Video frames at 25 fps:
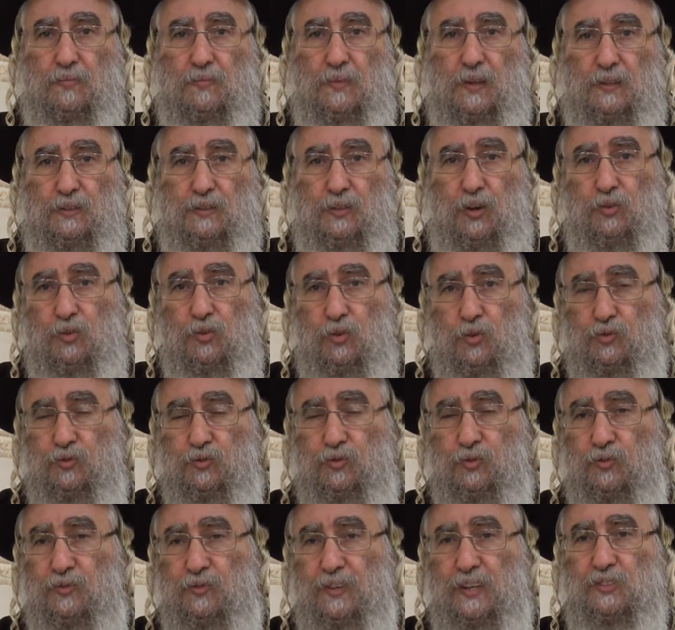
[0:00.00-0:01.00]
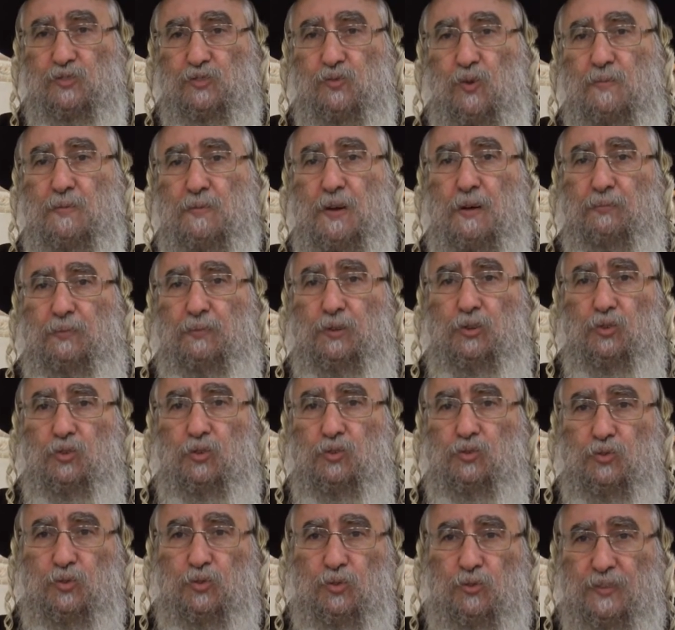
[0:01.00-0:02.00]
Dans le retour vers soi-même, le
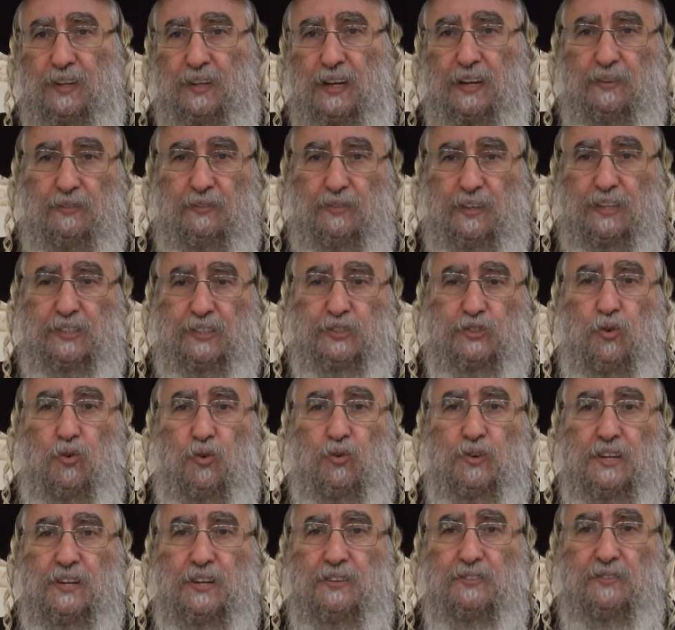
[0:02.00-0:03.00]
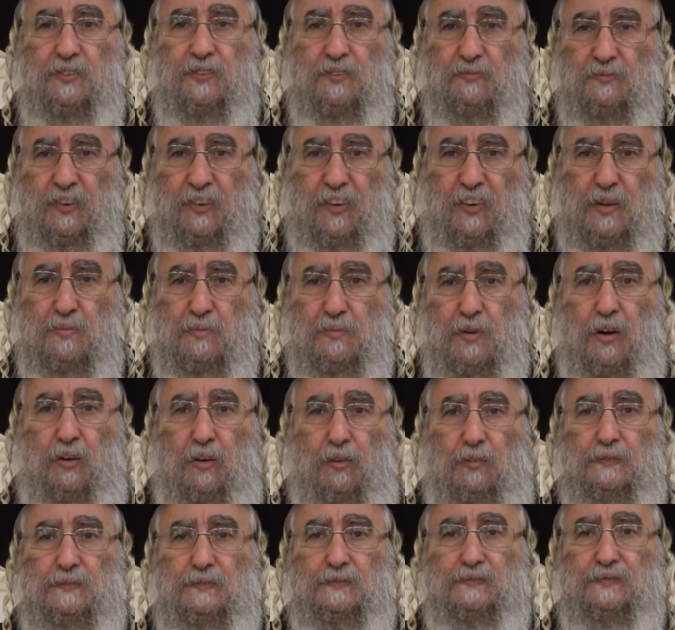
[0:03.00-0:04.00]
retour vers, ce qu'on est
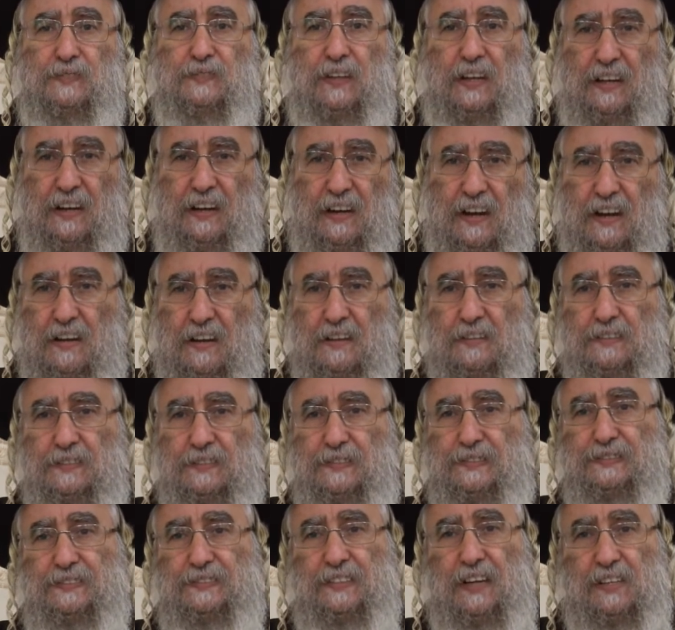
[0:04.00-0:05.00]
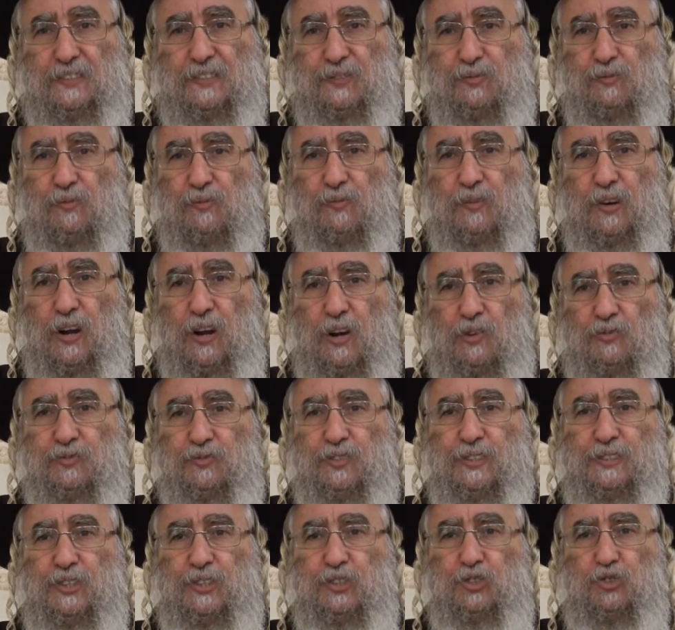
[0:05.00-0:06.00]
vraiment. Et là, à ce moment-là, on
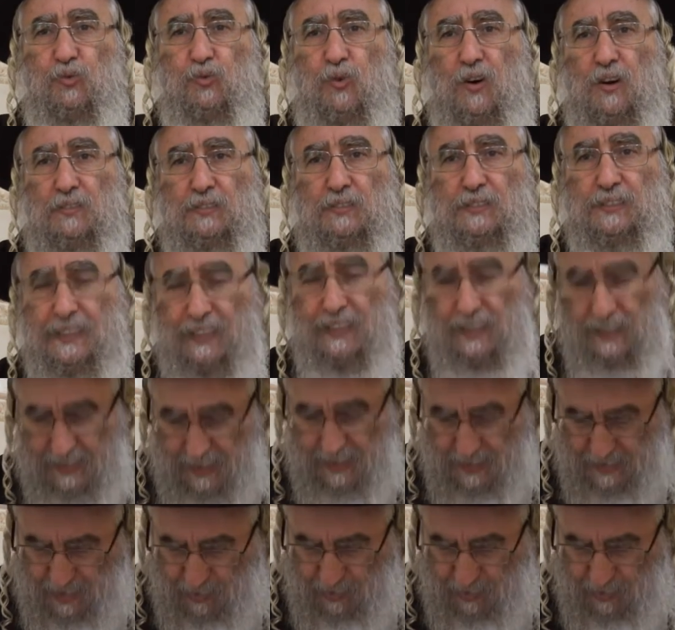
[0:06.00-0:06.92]
fait des choix, et ça, ça